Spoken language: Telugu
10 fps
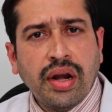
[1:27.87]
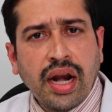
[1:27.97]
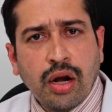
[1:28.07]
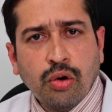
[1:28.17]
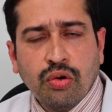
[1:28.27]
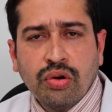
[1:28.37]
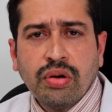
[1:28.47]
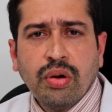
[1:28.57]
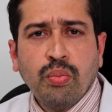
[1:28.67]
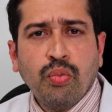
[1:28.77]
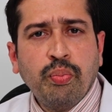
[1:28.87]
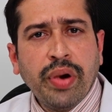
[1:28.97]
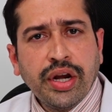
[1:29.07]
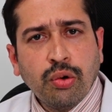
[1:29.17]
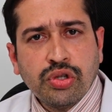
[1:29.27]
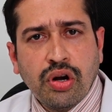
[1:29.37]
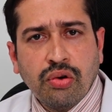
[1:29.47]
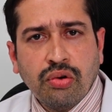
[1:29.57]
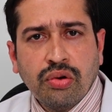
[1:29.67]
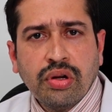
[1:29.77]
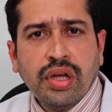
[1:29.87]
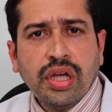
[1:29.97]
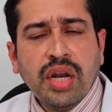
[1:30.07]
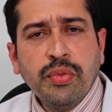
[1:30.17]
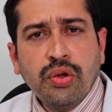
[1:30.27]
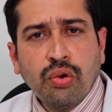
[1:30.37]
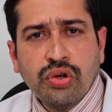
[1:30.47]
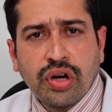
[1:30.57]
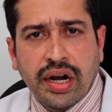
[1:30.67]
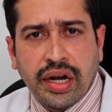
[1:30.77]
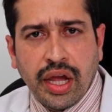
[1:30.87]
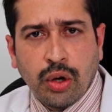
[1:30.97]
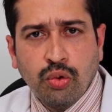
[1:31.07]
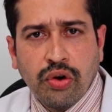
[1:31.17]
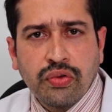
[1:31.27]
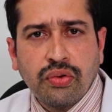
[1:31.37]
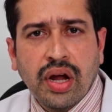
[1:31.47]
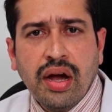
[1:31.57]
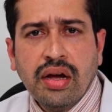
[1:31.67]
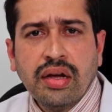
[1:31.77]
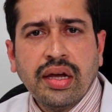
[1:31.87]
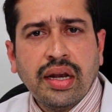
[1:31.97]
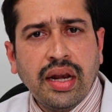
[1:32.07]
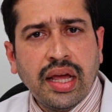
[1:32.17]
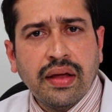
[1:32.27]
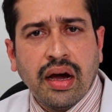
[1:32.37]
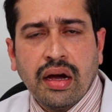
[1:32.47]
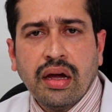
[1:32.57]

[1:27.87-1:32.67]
నెలలో ముప్పై రోజులలో ఎనిమిది రోజుల కంటే ఎక్కువ వస్తున్నా లేదా